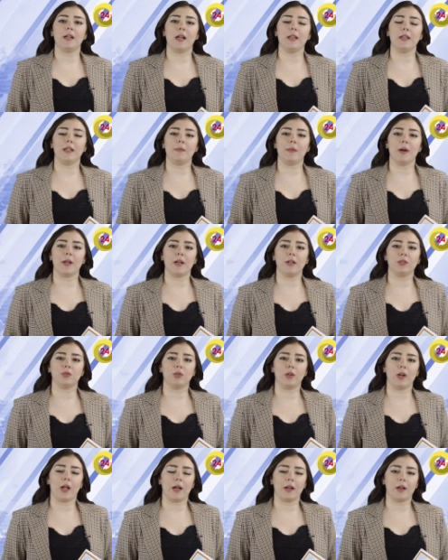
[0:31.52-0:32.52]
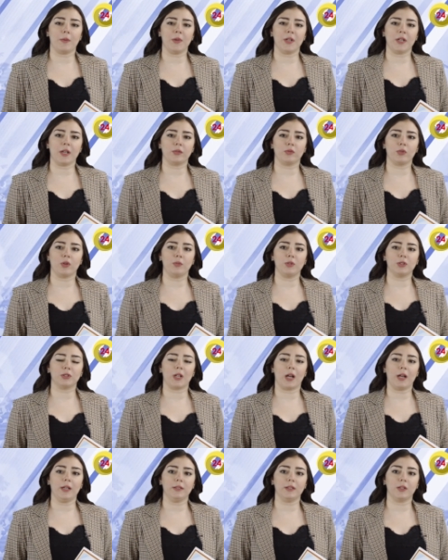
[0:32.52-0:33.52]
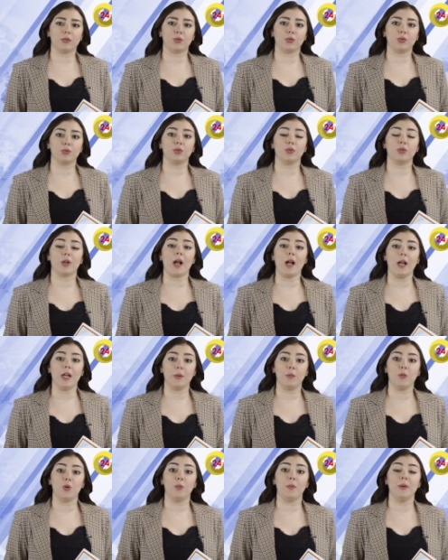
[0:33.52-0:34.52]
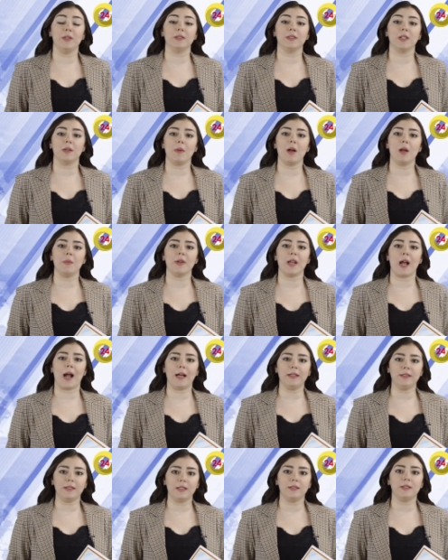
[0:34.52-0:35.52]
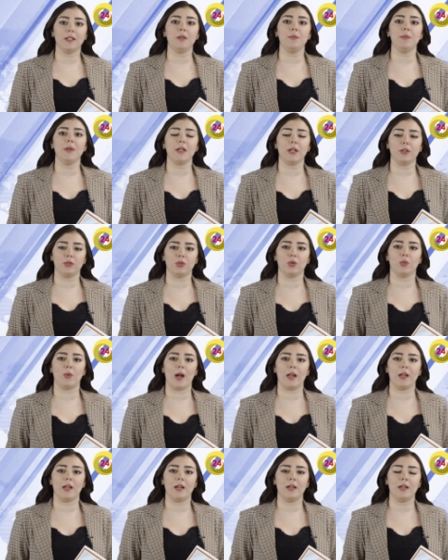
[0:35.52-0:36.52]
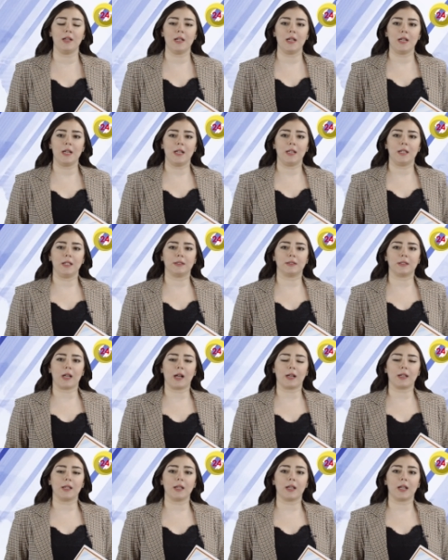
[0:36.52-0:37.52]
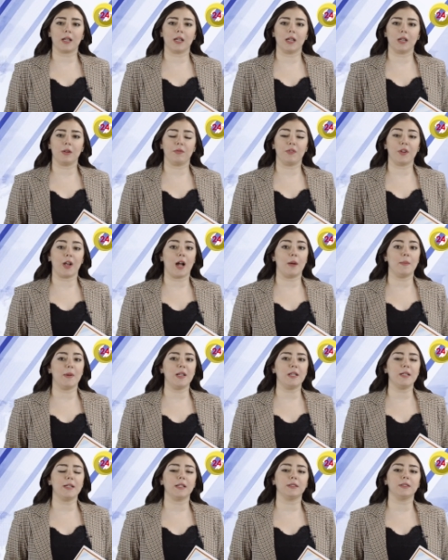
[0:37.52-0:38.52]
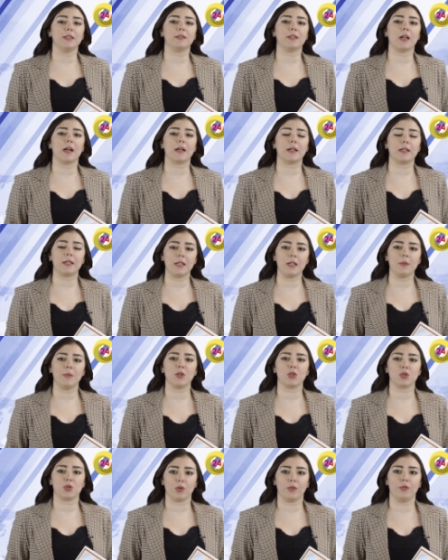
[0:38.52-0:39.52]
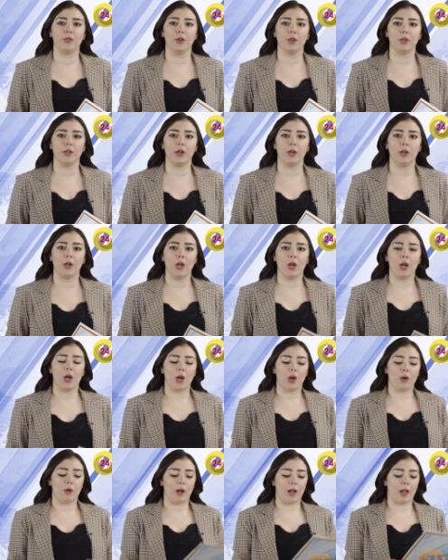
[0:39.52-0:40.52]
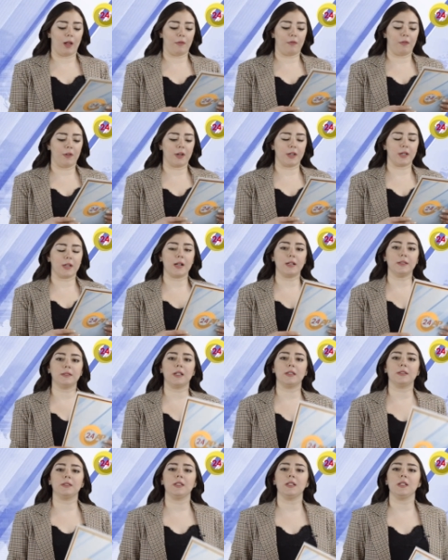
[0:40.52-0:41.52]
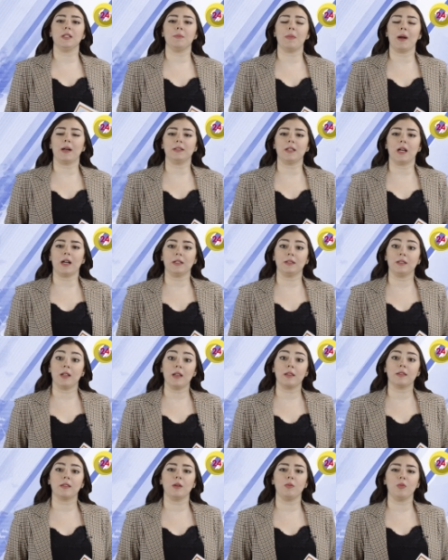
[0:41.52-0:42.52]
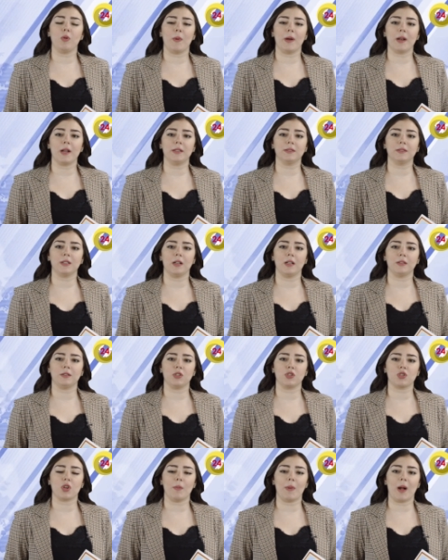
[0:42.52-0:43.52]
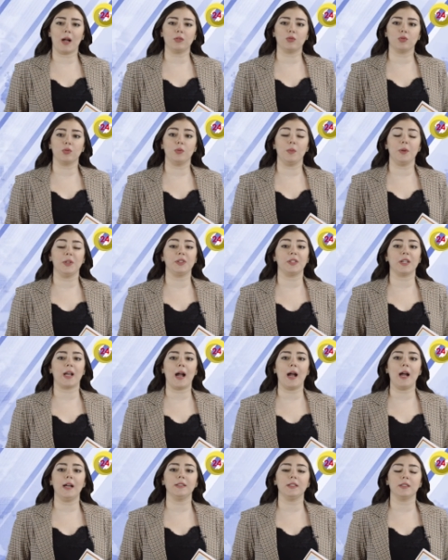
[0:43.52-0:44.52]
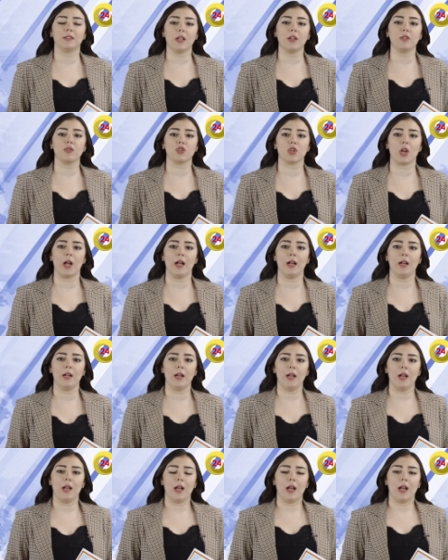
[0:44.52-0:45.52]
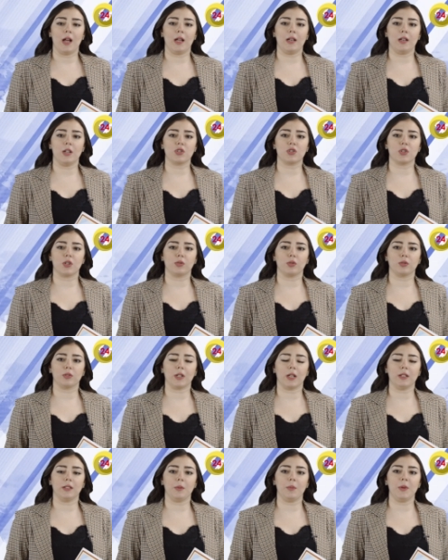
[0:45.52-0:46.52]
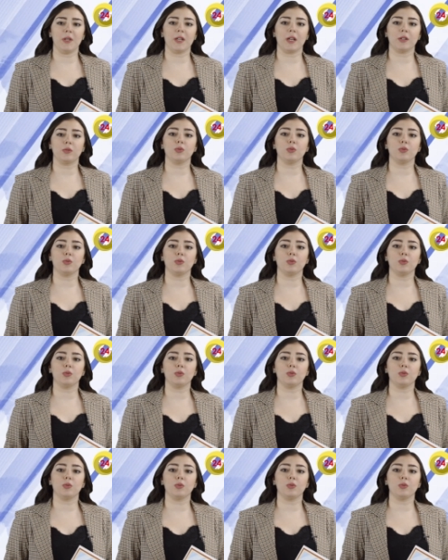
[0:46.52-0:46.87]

الإمارات العربية المتحدة ترحب بانضمام عدد من الدول للتحقيق في عملية تخريب السفن وفي الرياضة بعد أحداث المباراة التي جمعته باتحاد طنجة اللجنة التأديبية